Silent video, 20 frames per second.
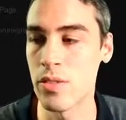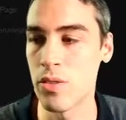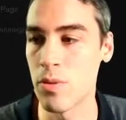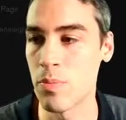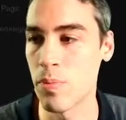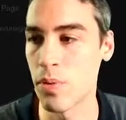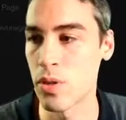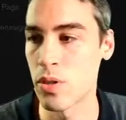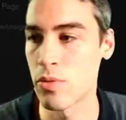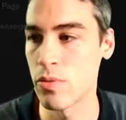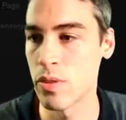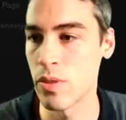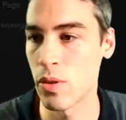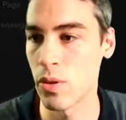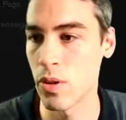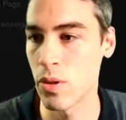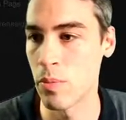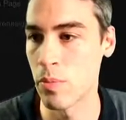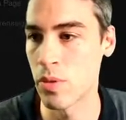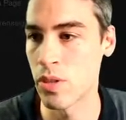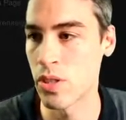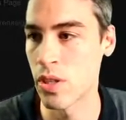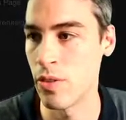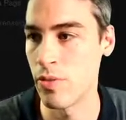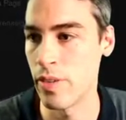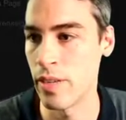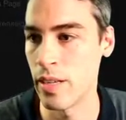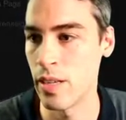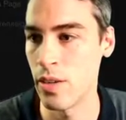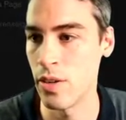c'est un produit, donc moi je
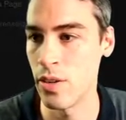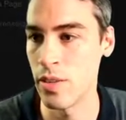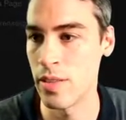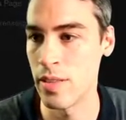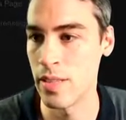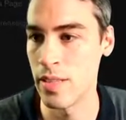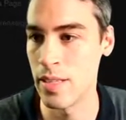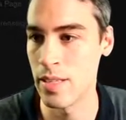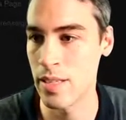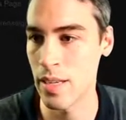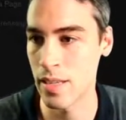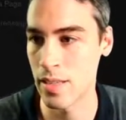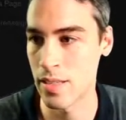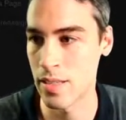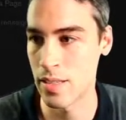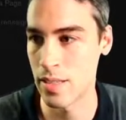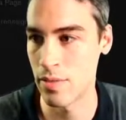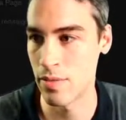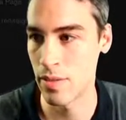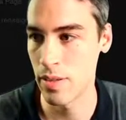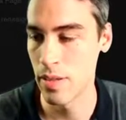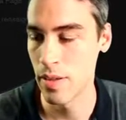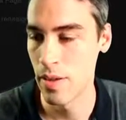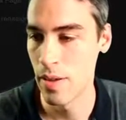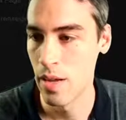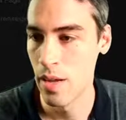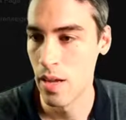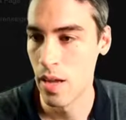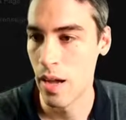vais le désactiver.